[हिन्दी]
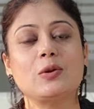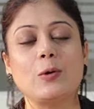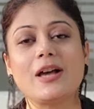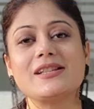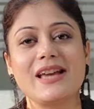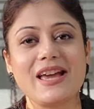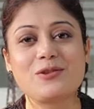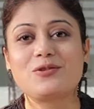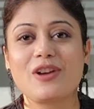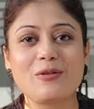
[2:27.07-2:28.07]
थोड़ा सा
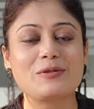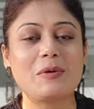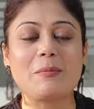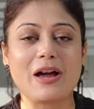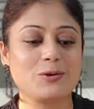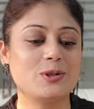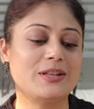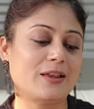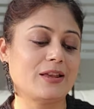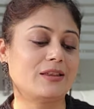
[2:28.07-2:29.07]
एक्स्ट्रा उसमें
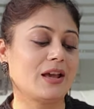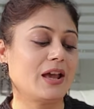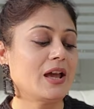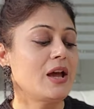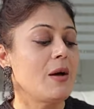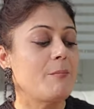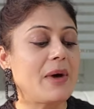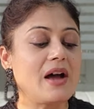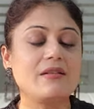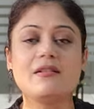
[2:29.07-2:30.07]
मार्जिन दे देते हैं
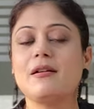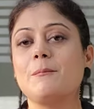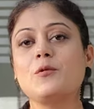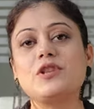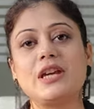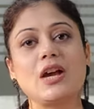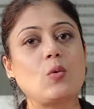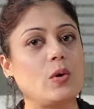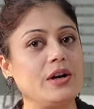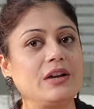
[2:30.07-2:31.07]
पर मुझे ये
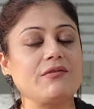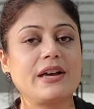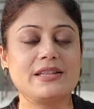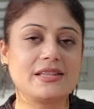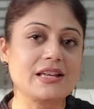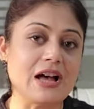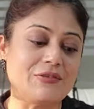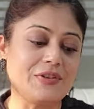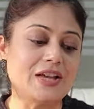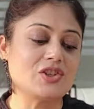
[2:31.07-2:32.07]
क्वालिटी वाइज
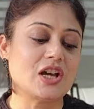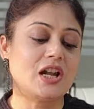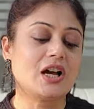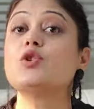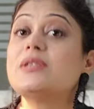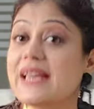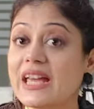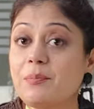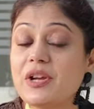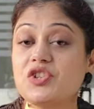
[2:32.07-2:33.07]
काफ़ी अच्छा लगा जो
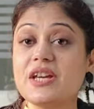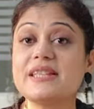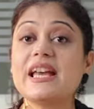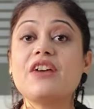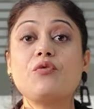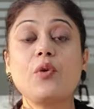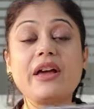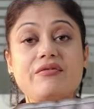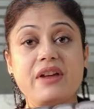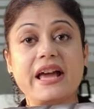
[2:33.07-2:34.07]
सेकेंड परचेज है वो
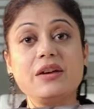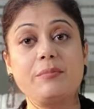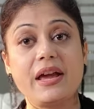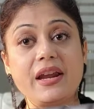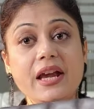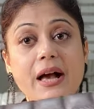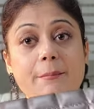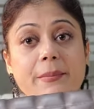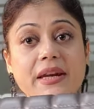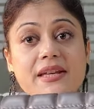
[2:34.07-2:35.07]
है फ्लाइंग बेरी
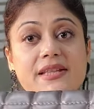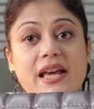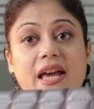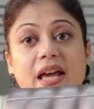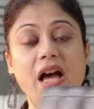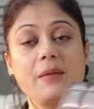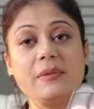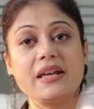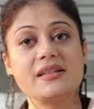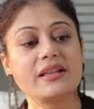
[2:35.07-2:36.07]
कंपनी से आप
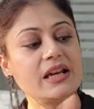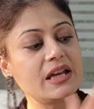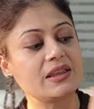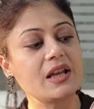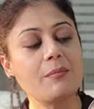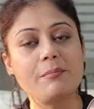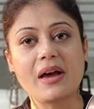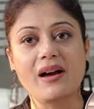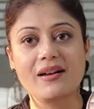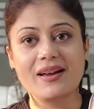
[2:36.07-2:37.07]
देख सकते हैं कितना
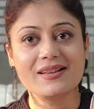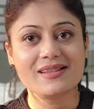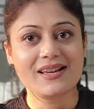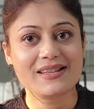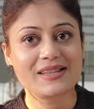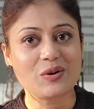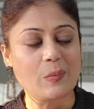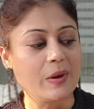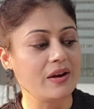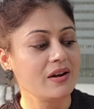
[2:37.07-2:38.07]
प्यारा सा इसके
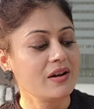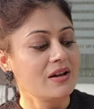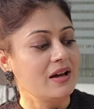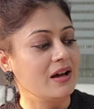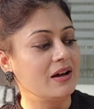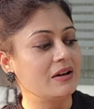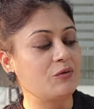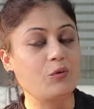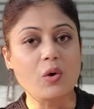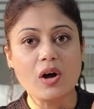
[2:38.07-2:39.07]
ऊपर
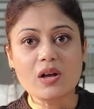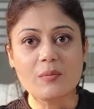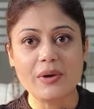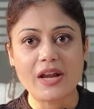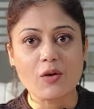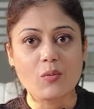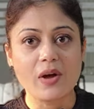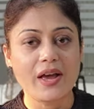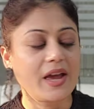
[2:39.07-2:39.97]
वर्क बना हुआ